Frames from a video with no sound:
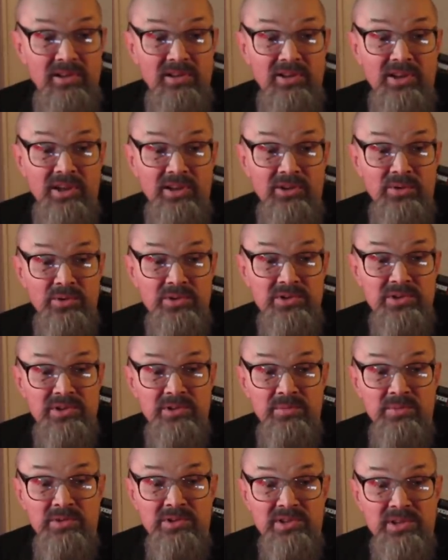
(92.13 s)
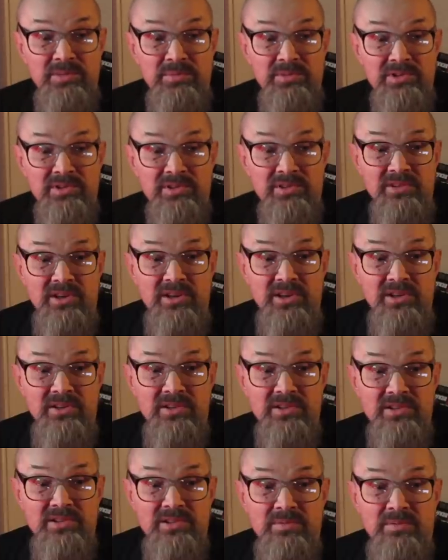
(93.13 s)
И на одной из них был записан
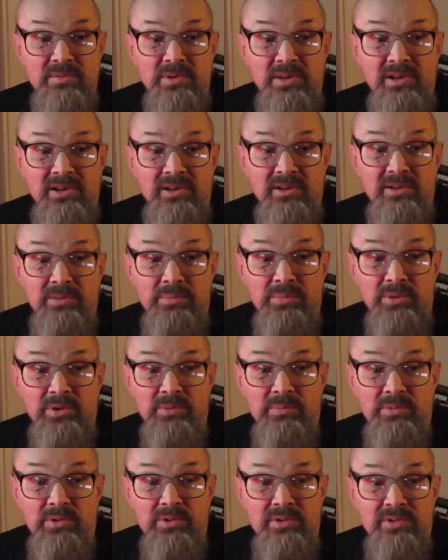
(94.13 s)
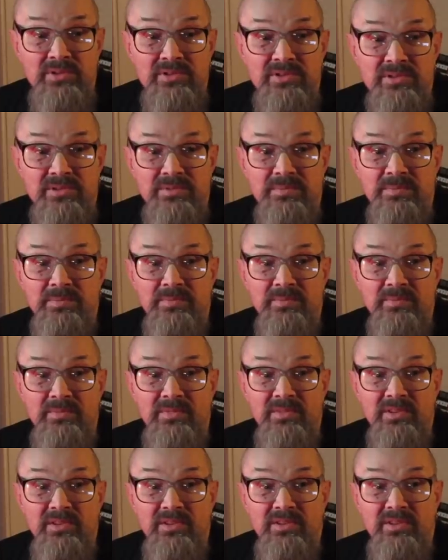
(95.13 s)
Криденс Виллиан Порбойс,
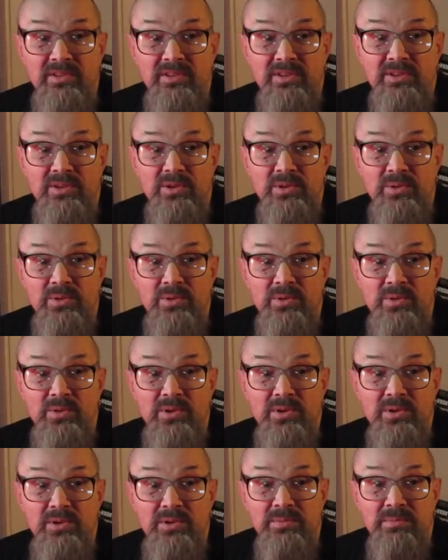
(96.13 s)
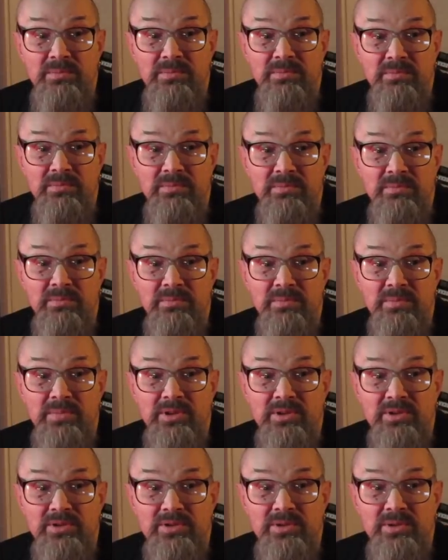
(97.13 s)
на другой
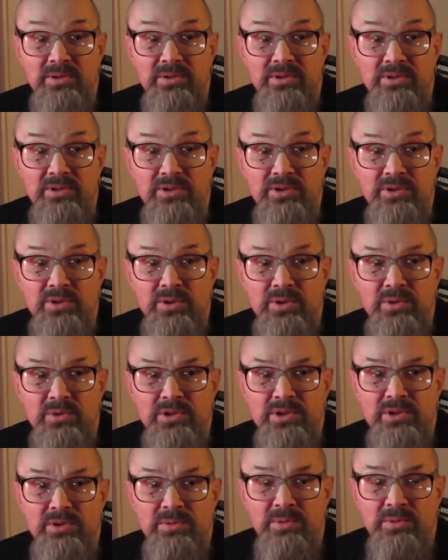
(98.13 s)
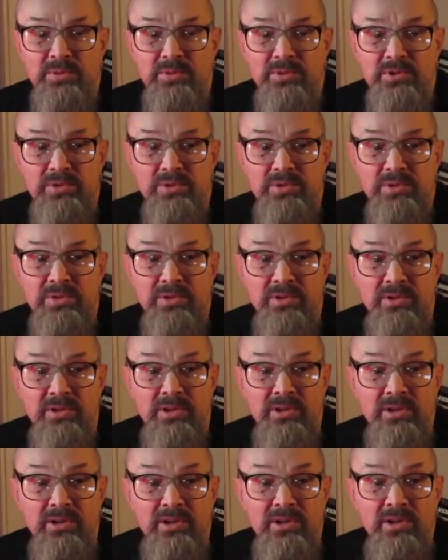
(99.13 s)
было что-то еще, уже не помню что.
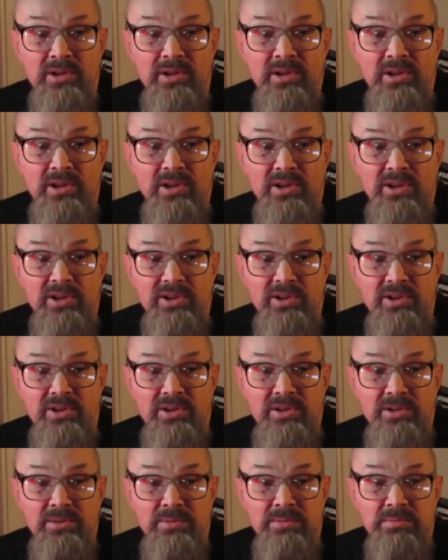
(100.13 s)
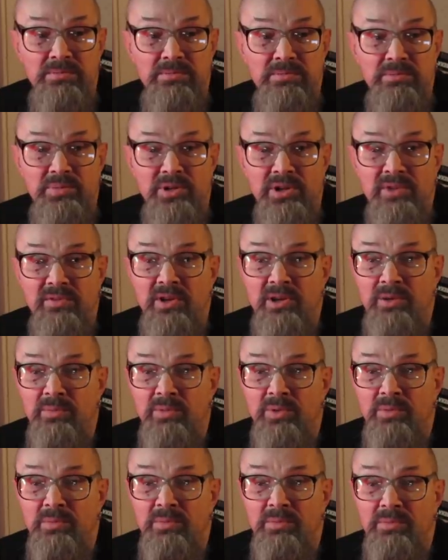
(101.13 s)
И первый
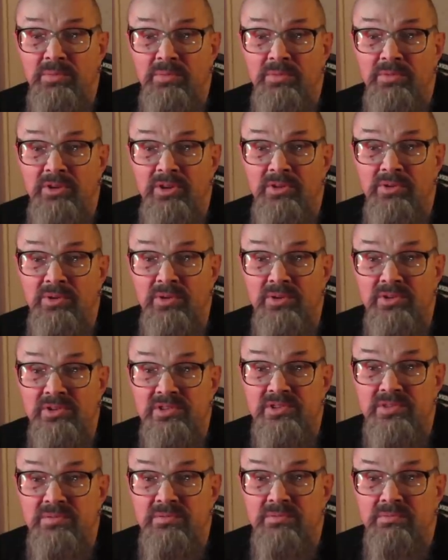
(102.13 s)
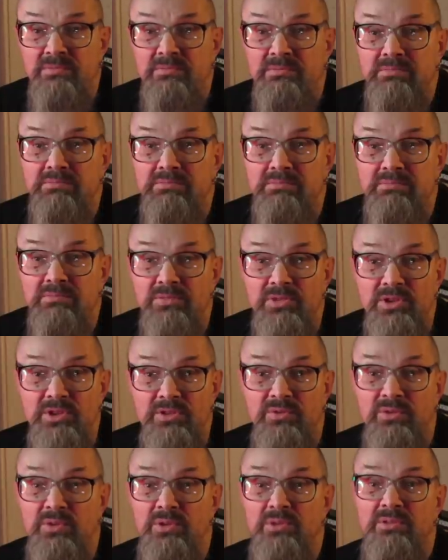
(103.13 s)
альбом The Doors. И
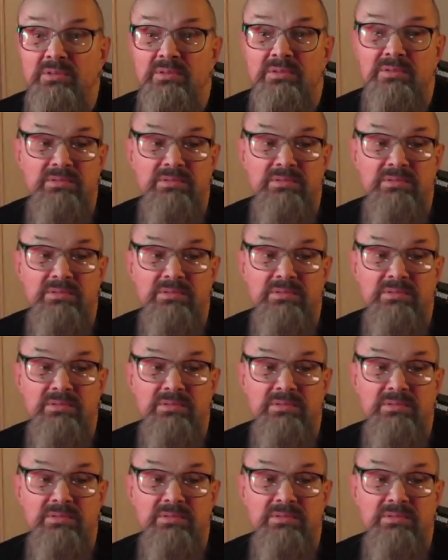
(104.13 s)
вот